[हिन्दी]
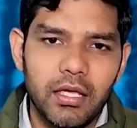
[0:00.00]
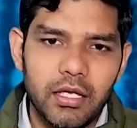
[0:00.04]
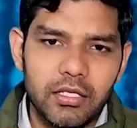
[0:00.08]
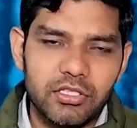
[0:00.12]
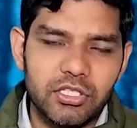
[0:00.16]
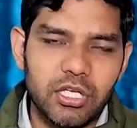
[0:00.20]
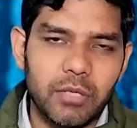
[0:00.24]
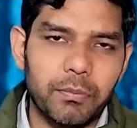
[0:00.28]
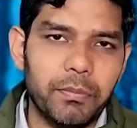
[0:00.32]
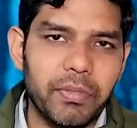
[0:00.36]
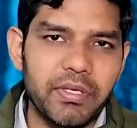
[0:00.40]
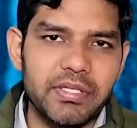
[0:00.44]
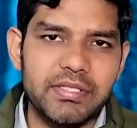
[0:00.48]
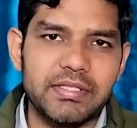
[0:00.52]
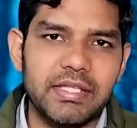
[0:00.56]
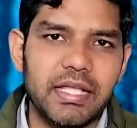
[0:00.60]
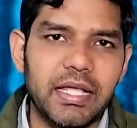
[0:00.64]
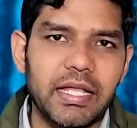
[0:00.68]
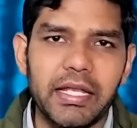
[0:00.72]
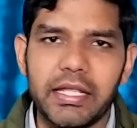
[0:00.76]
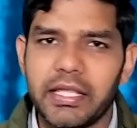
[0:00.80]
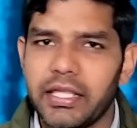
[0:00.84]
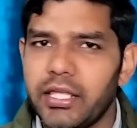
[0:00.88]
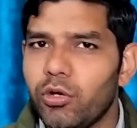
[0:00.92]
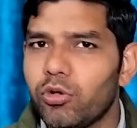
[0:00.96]
26
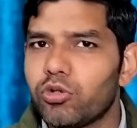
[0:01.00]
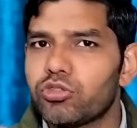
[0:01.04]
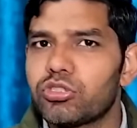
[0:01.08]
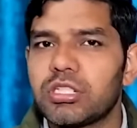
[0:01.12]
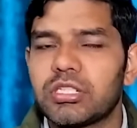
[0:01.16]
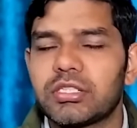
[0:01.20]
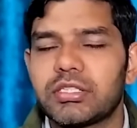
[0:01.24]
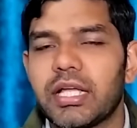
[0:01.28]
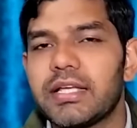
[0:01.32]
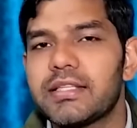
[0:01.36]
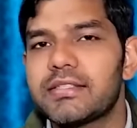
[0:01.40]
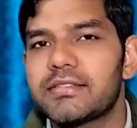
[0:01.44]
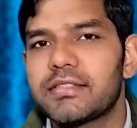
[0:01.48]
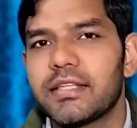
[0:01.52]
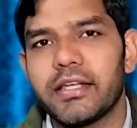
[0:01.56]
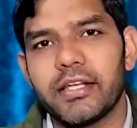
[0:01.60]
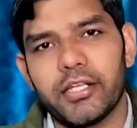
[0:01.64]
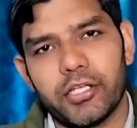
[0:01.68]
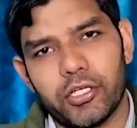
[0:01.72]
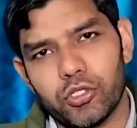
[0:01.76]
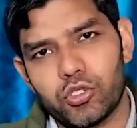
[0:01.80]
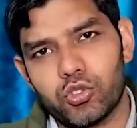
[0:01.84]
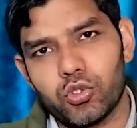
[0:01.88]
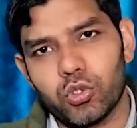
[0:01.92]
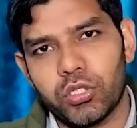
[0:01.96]
तारीख की और 27 तारीख
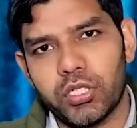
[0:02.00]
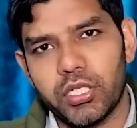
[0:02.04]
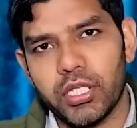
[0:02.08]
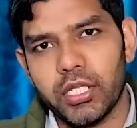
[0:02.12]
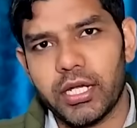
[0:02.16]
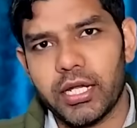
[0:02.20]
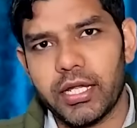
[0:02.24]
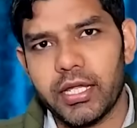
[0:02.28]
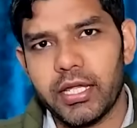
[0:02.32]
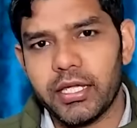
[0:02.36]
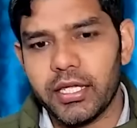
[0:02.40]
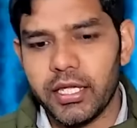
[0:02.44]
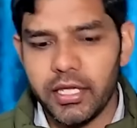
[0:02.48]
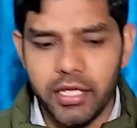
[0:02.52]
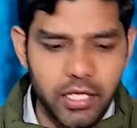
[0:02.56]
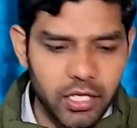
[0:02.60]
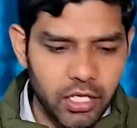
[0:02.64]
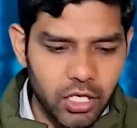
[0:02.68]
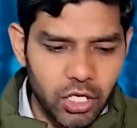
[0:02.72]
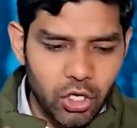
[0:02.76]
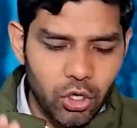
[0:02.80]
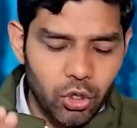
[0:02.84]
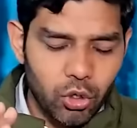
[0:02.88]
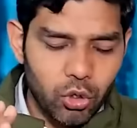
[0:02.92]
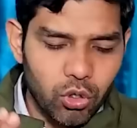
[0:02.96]
की छुट्टी रहेगी
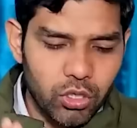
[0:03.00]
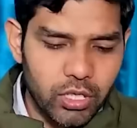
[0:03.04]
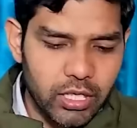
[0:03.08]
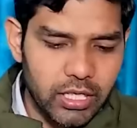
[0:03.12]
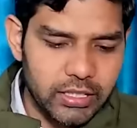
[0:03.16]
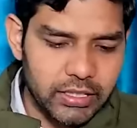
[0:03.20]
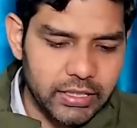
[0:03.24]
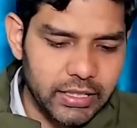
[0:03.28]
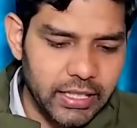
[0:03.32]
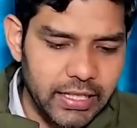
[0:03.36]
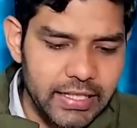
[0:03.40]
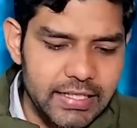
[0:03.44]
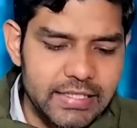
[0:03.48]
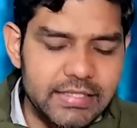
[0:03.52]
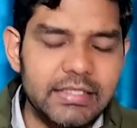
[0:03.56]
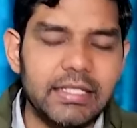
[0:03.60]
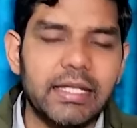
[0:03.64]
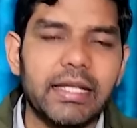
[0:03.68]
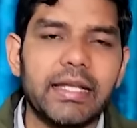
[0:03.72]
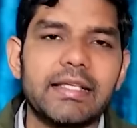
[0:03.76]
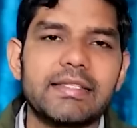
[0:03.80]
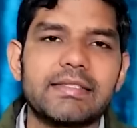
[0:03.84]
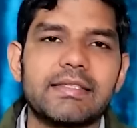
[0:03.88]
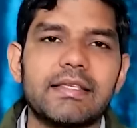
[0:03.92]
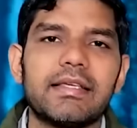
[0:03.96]
और 28
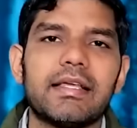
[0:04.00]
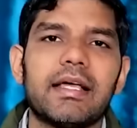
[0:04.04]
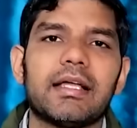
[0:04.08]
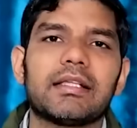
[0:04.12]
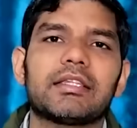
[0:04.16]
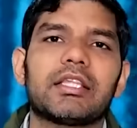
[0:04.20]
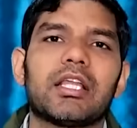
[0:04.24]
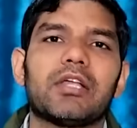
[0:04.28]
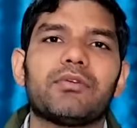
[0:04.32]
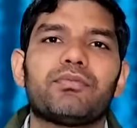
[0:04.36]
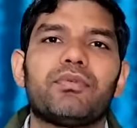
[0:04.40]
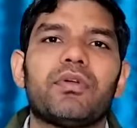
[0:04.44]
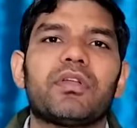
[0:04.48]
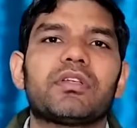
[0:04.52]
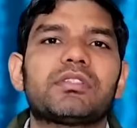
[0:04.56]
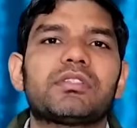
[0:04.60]
तारीख से यात्रा फिर